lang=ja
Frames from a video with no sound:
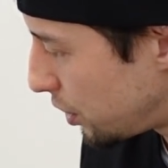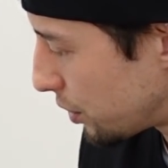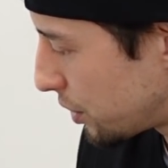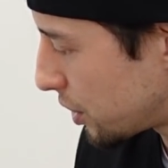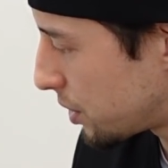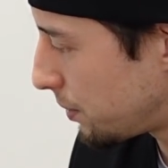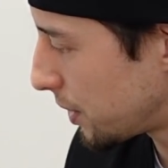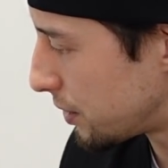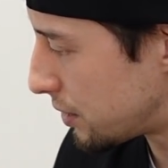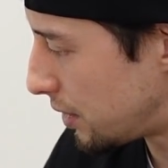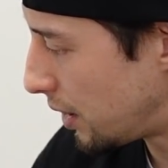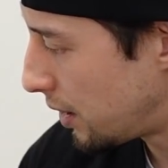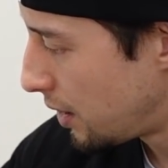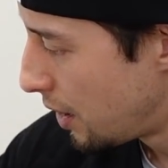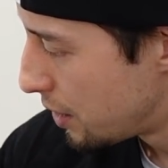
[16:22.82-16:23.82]
に寄ってしまうんです
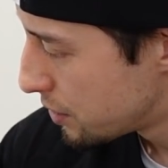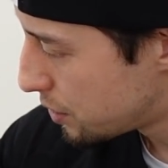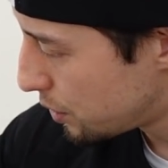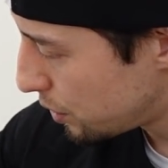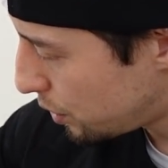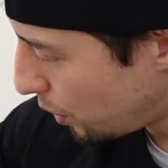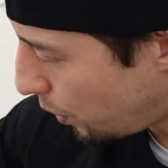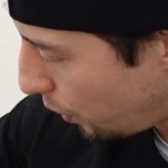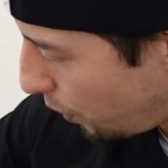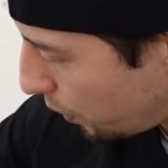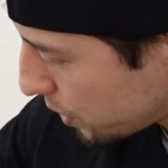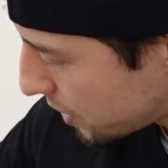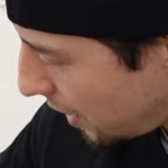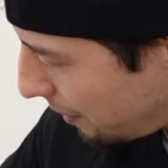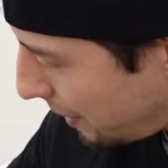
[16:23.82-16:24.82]
ね。すると、ここ
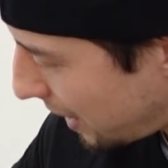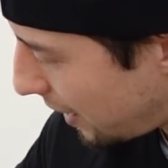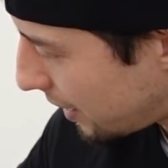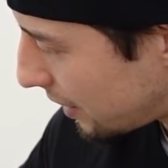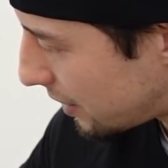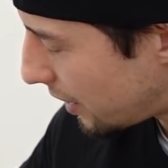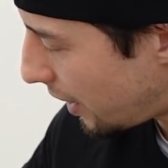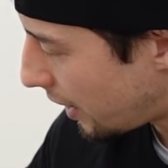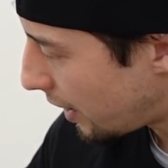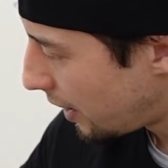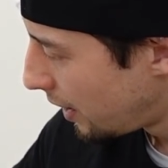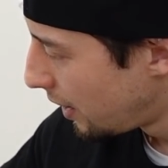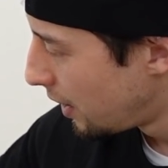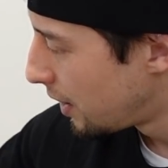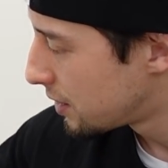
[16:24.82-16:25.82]
を裁かれて、
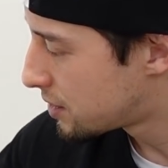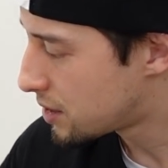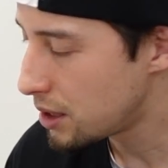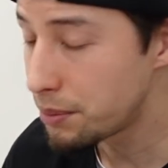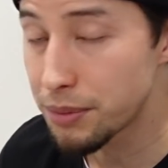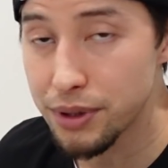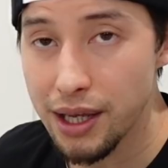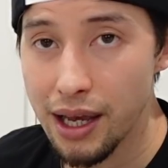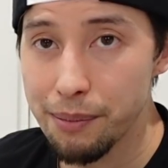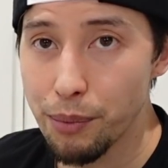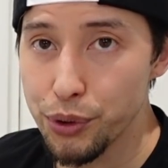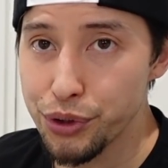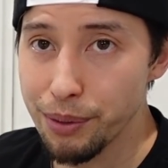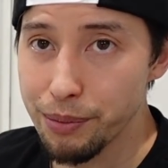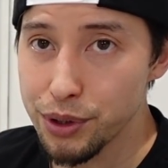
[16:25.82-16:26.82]
チームで
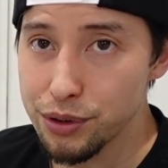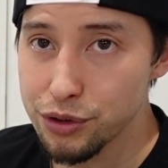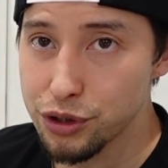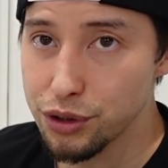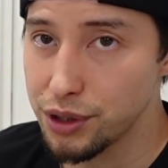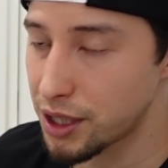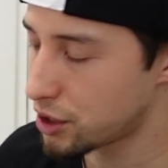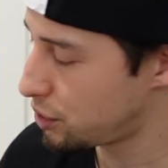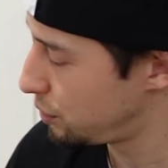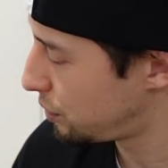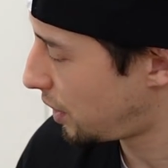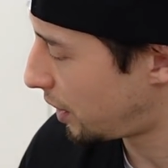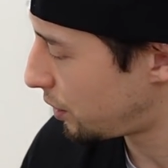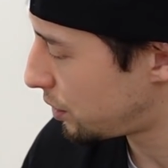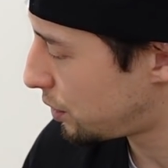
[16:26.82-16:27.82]
最も優秀な
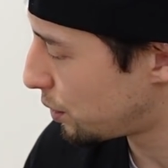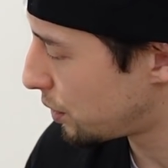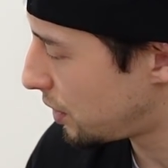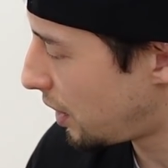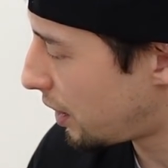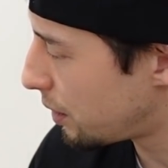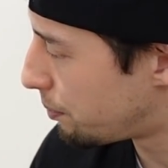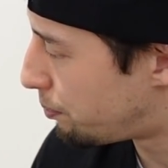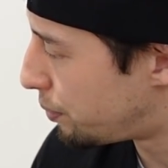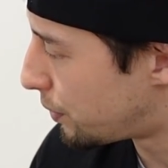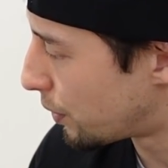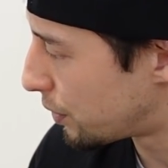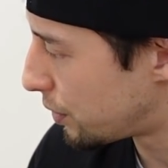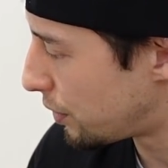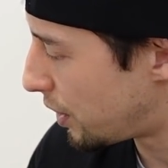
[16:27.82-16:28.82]
シューターの一人である
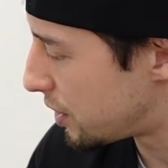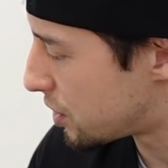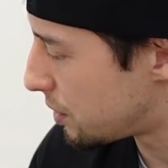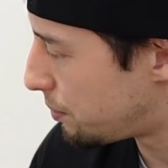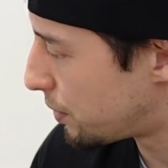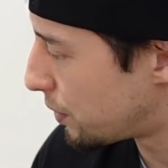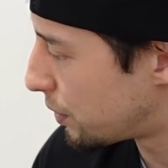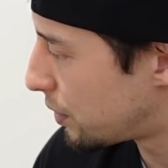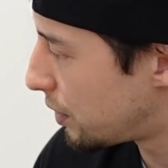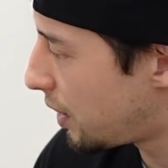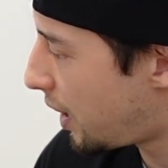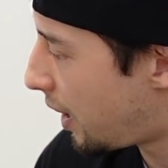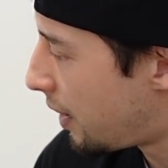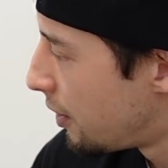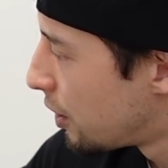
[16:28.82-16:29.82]
ブロック、レジブロック
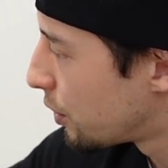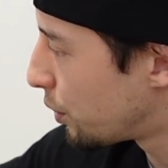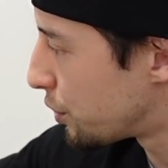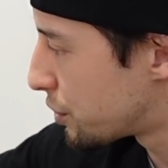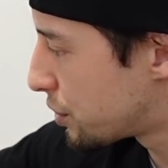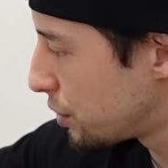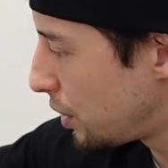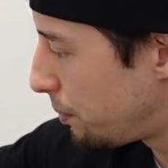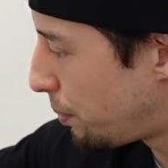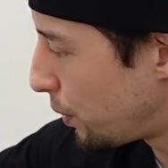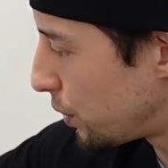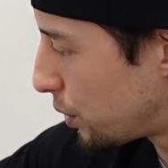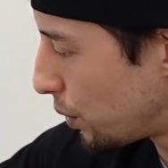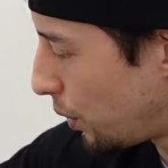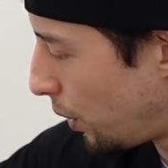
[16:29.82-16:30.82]
が、この
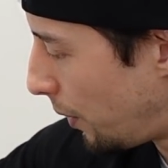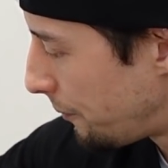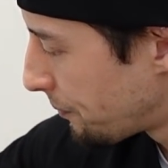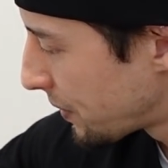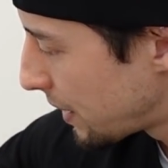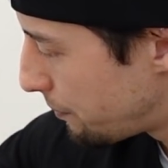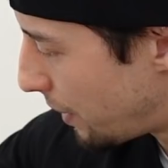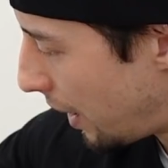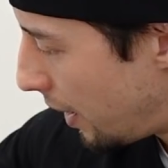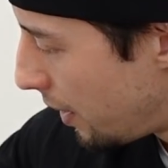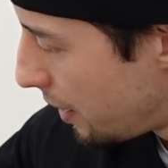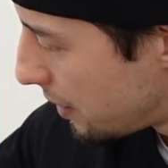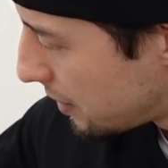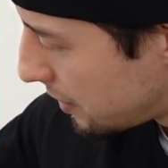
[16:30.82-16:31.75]
スリーポイントを、ま